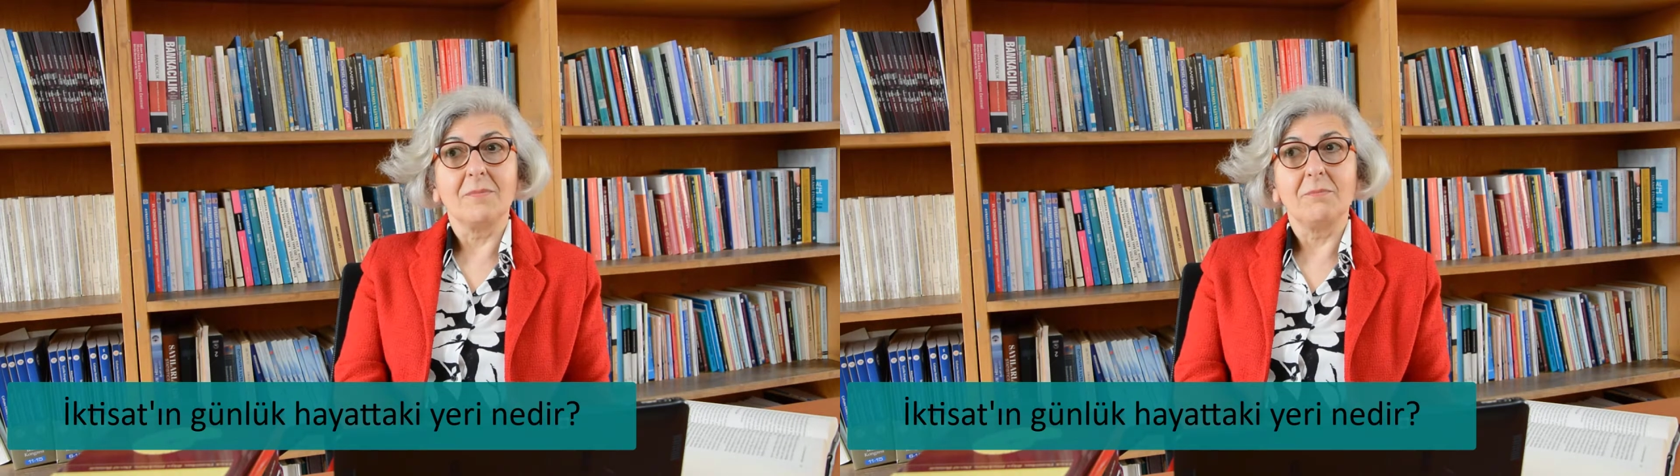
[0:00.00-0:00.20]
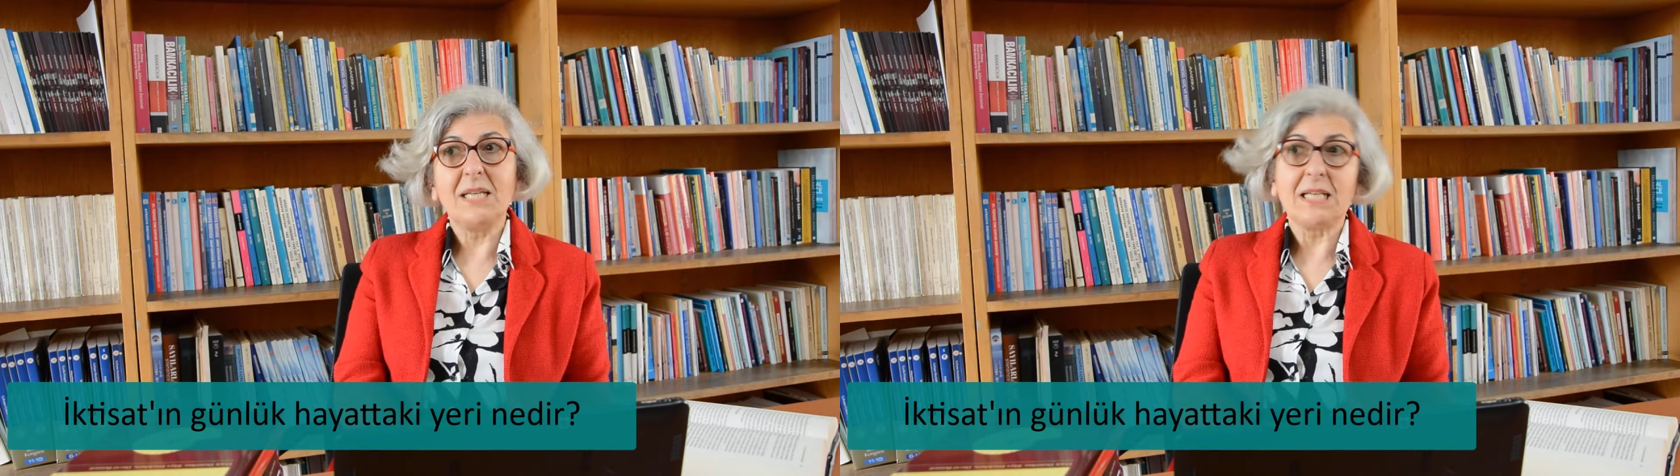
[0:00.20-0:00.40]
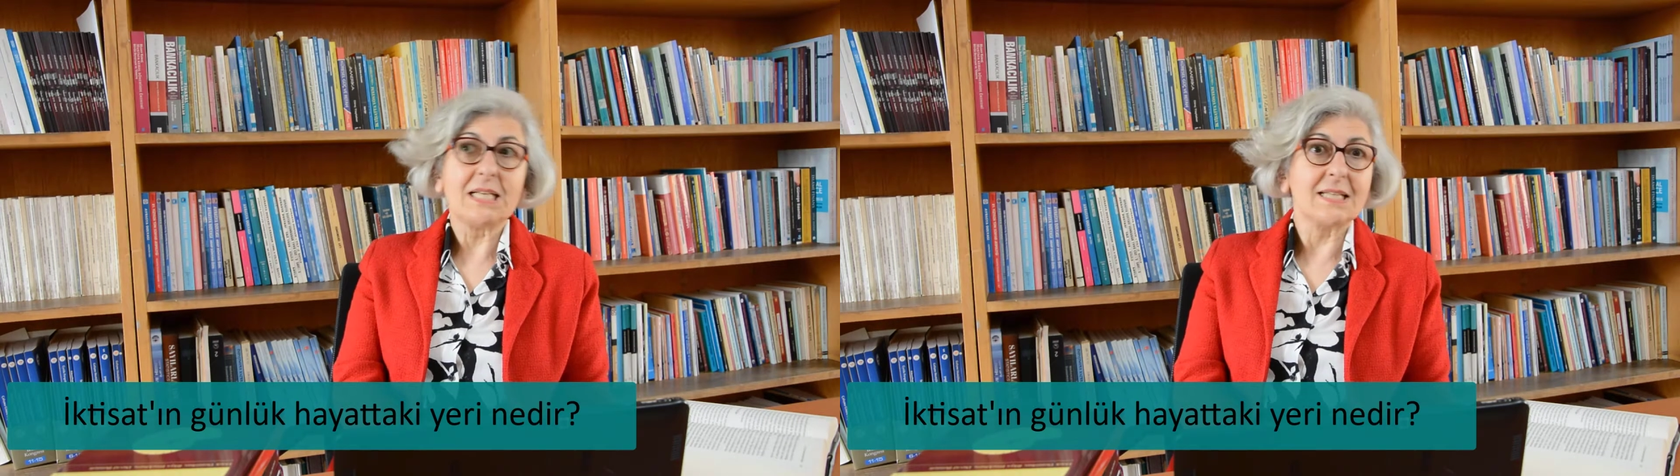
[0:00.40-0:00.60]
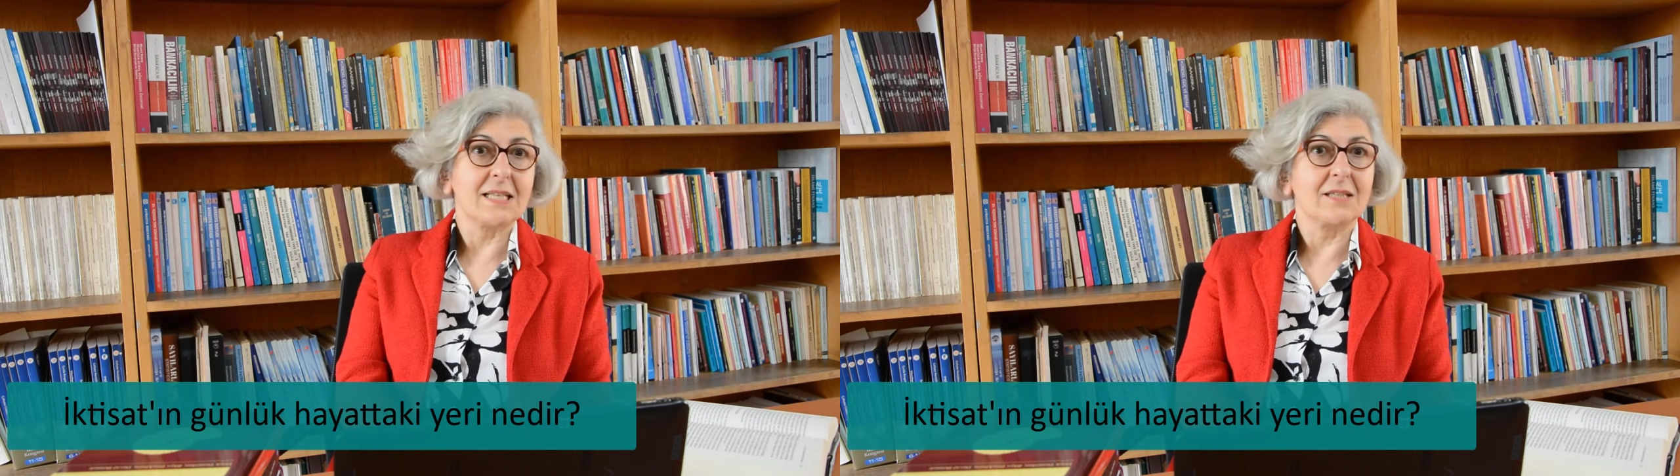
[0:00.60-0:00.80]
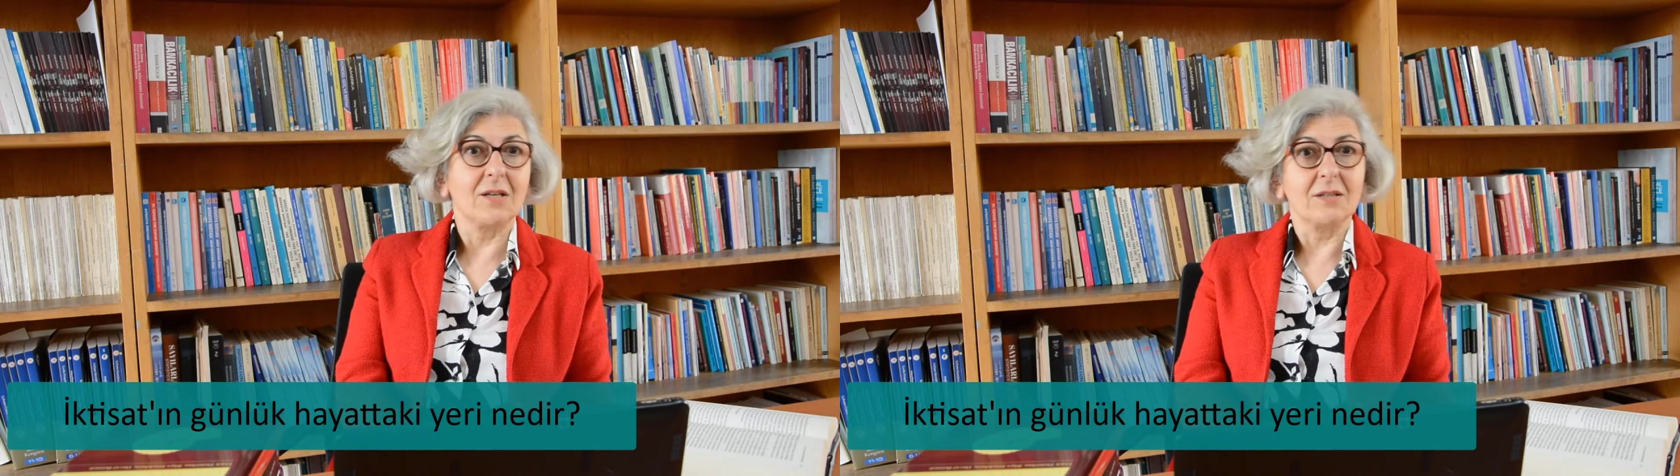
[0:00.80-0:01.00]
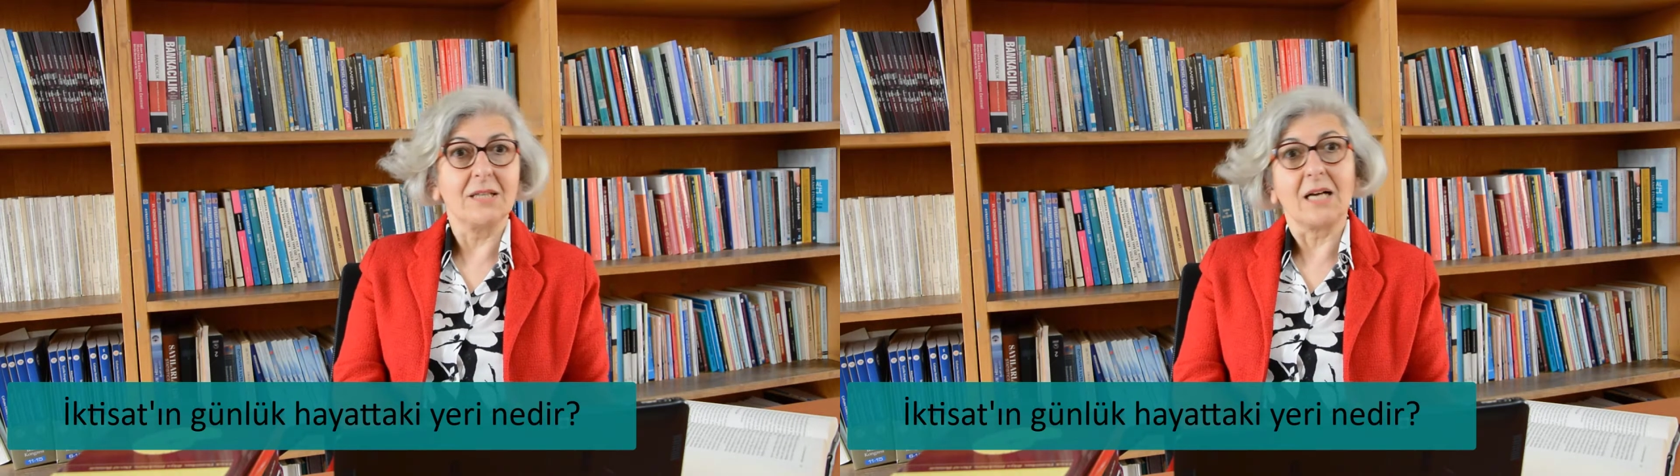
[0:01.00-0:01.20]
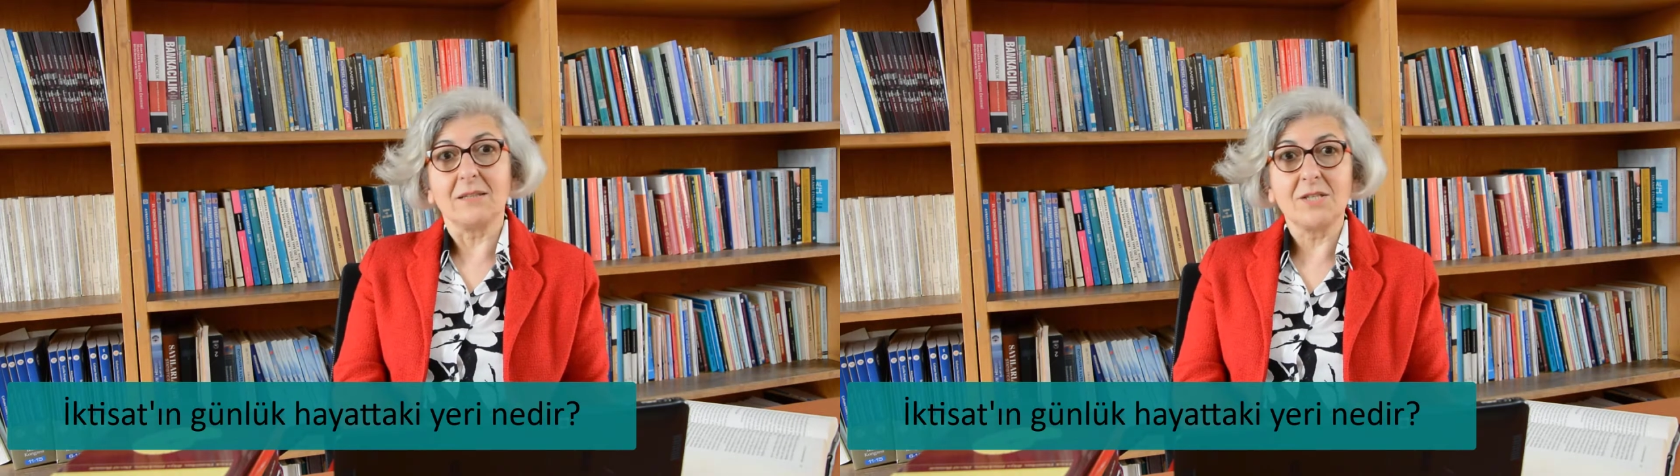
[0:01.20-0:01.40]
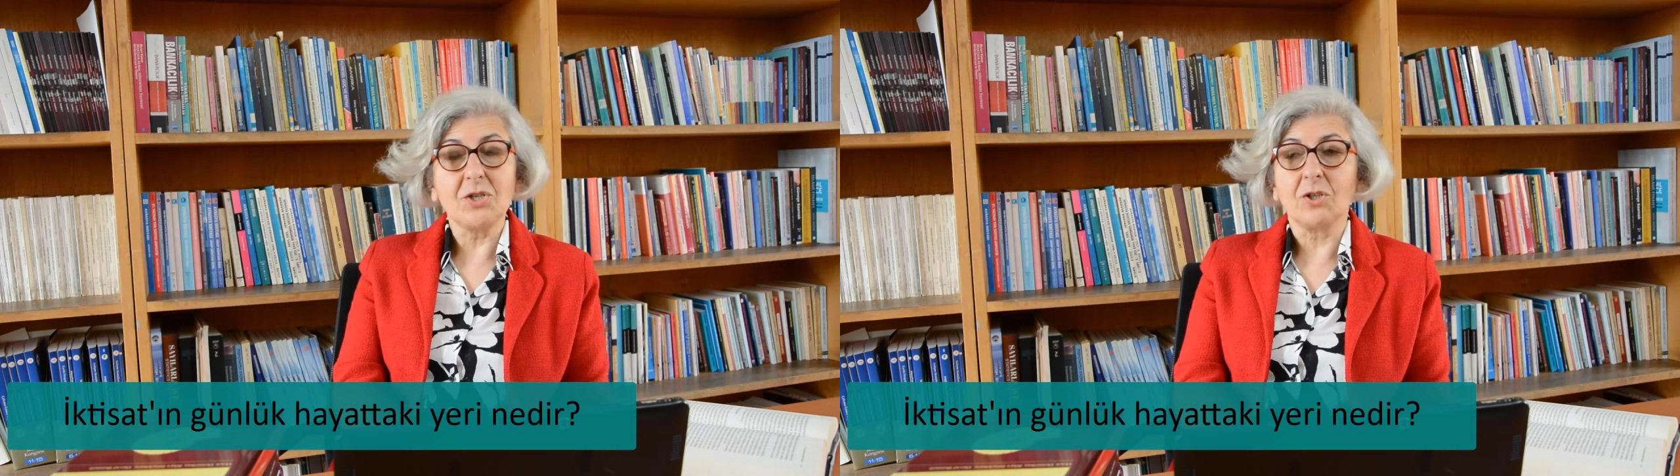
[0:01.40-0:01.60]
bir insanın
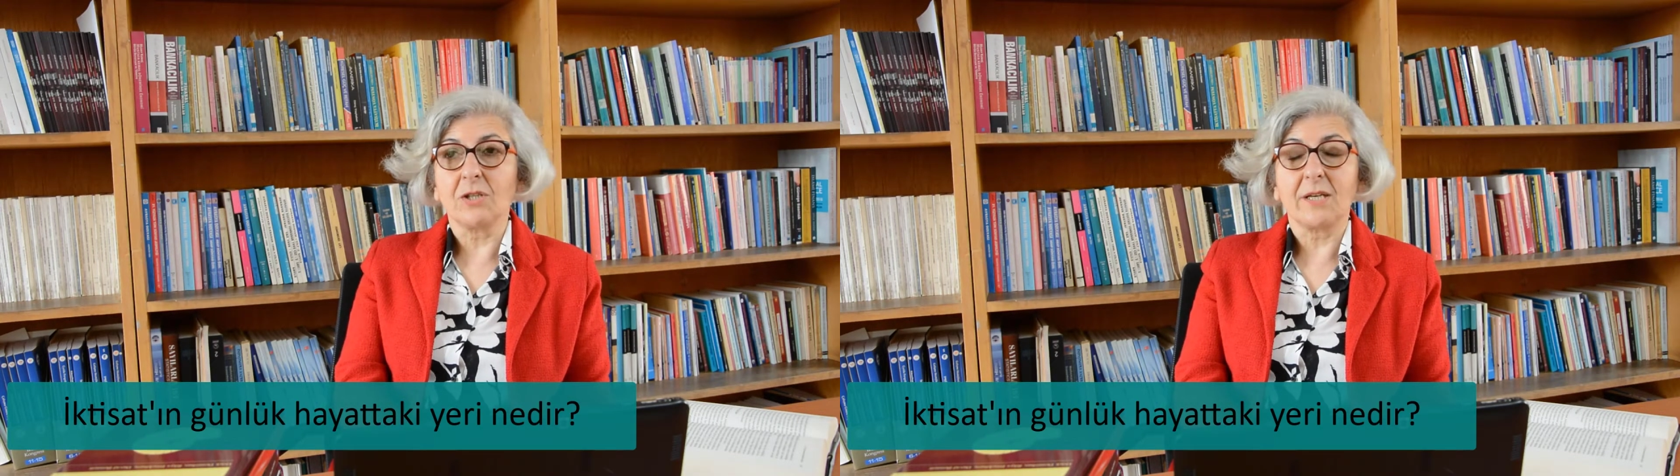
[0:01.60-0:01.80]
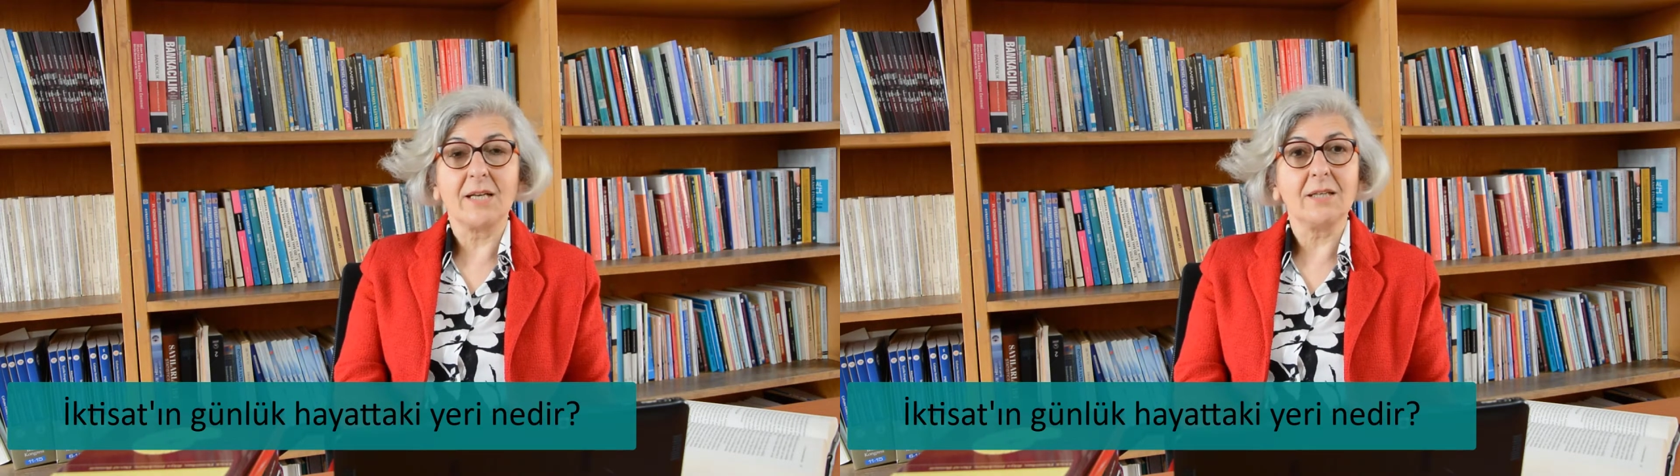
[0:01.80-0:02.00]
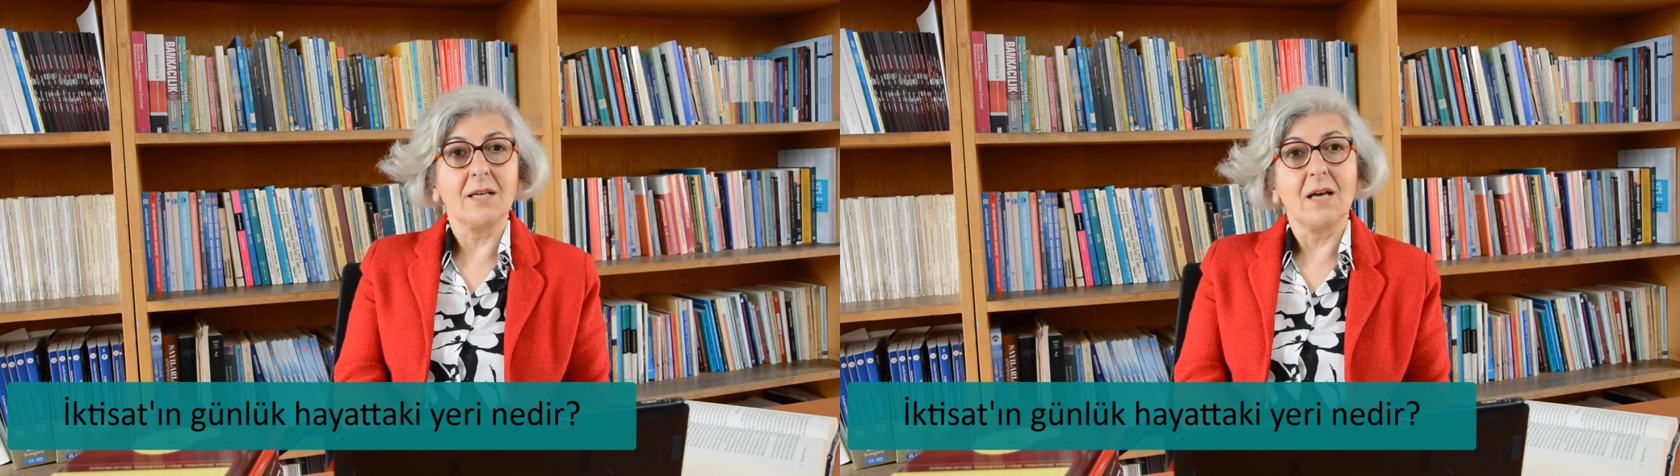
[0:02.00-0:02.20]
yaklaşık olarak